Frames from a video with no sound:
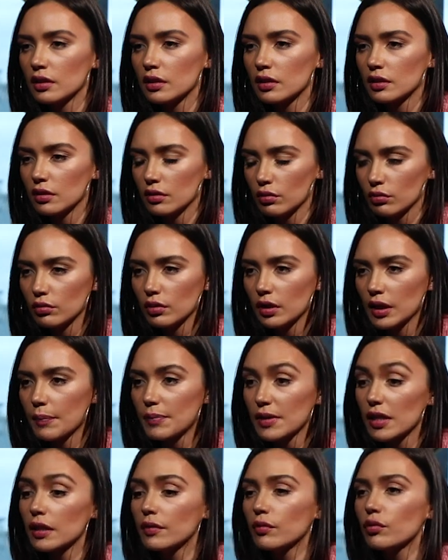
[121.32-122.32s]
э, ну, я
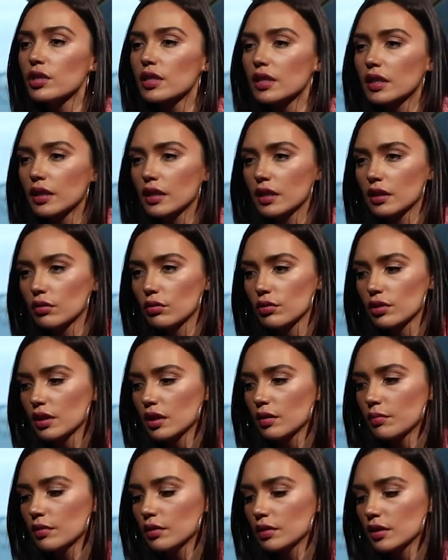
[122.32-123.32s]
писала его искренне, то есть
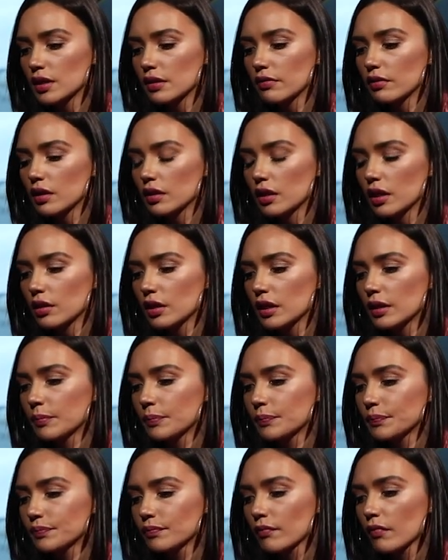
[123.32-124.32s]
это было действительно
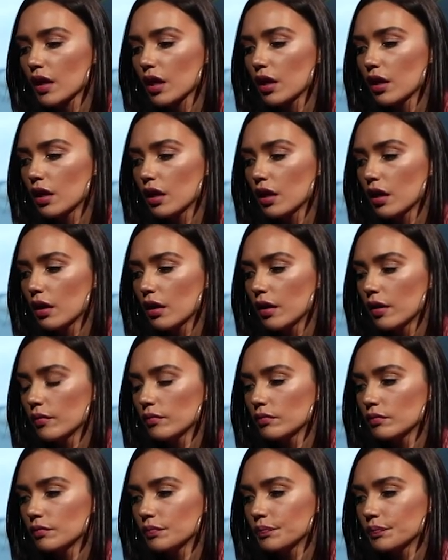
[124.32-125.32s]
таким,
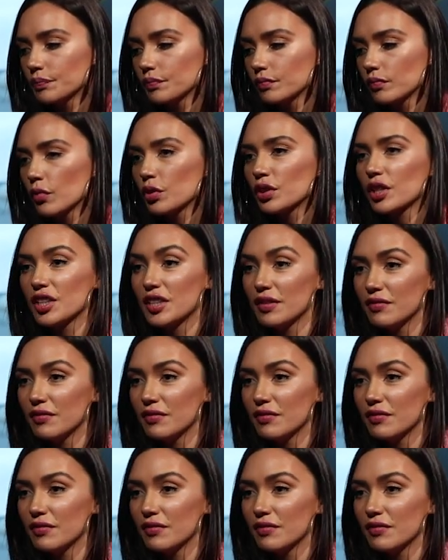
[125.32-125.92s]
это